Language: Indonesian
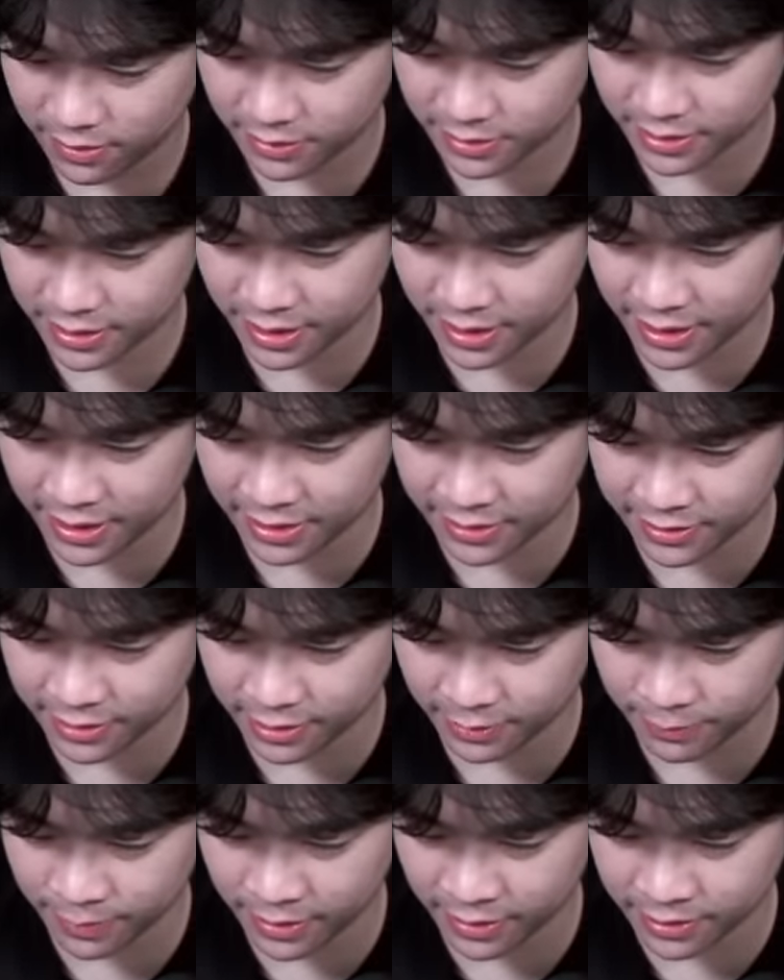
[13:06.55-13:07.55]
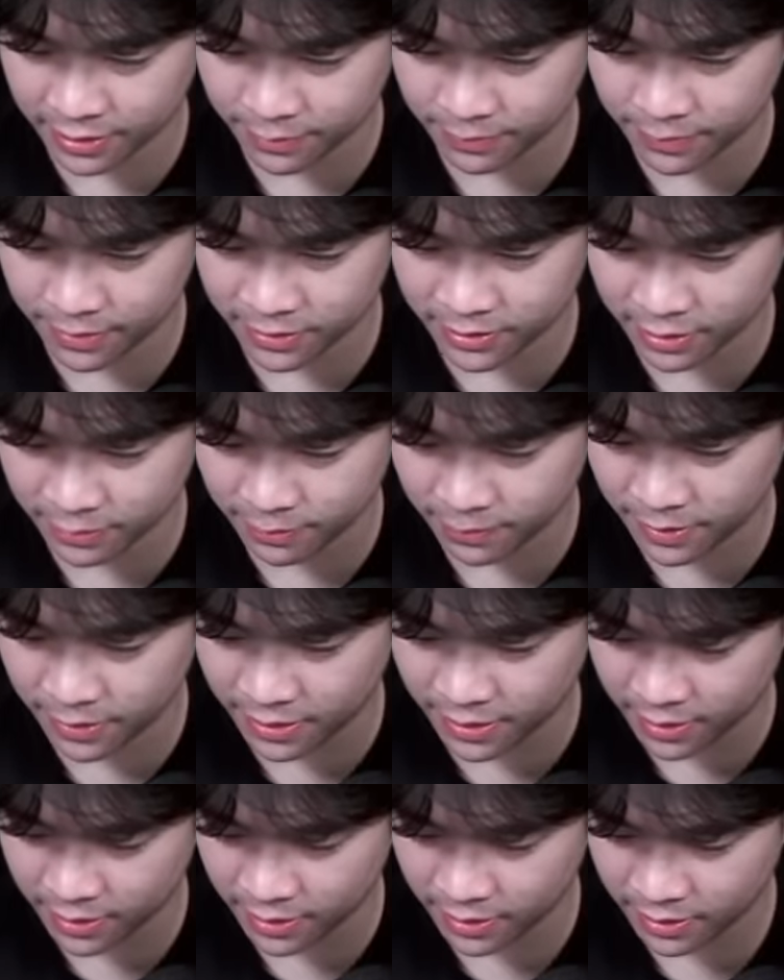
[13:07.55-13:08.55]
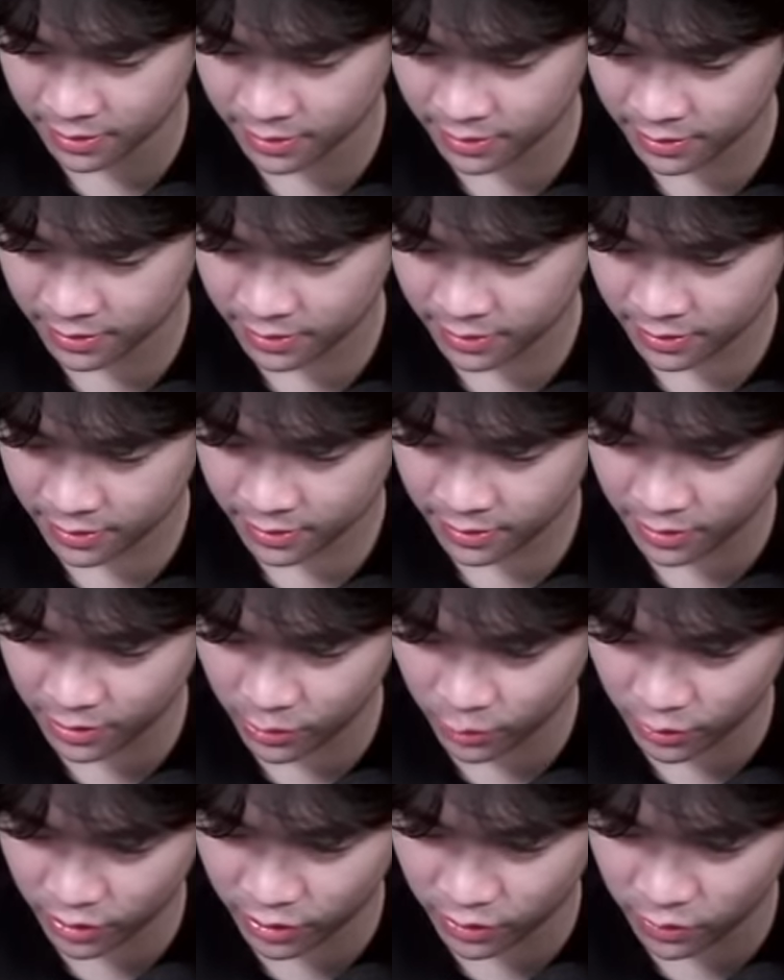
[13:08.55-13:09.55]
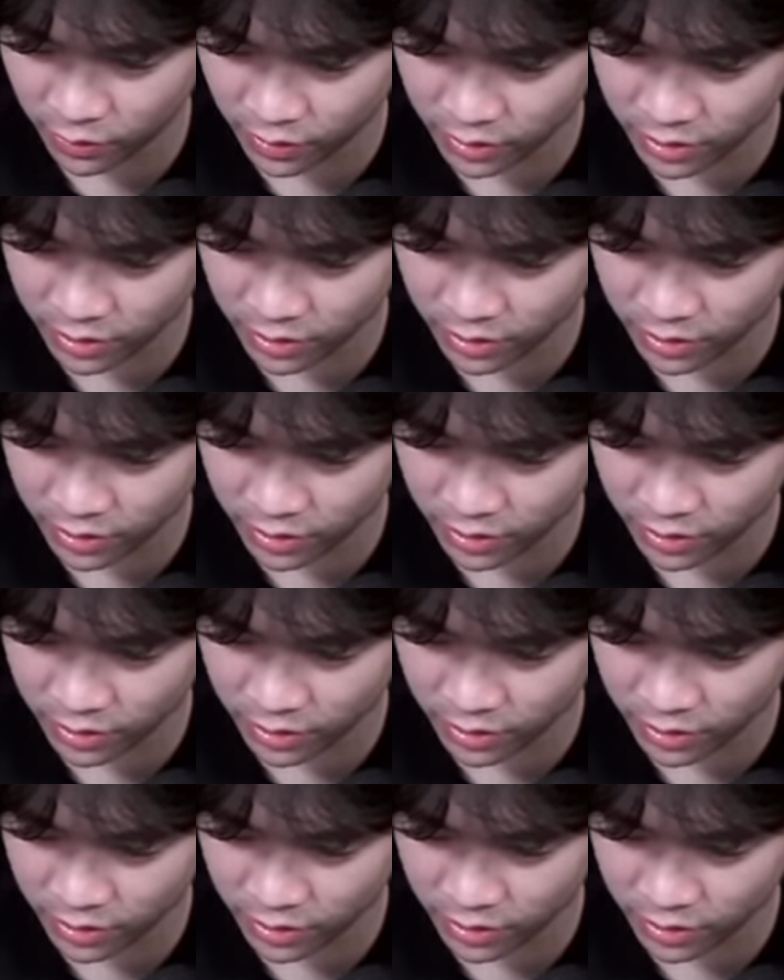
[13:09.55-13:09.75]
Saat, sabar, sabar, sabar. Ini duit gue